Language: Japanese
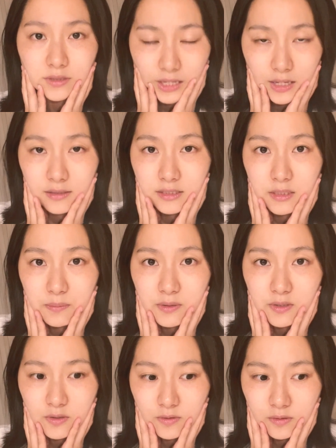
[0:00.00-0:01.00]
ね、自
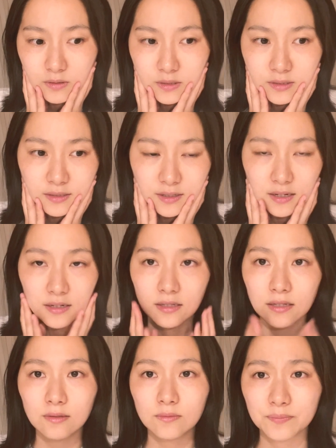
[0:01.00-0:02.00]
分の
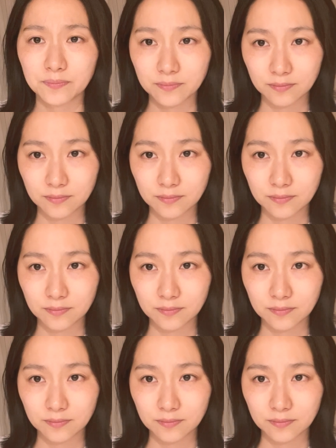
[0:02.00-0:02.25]
体の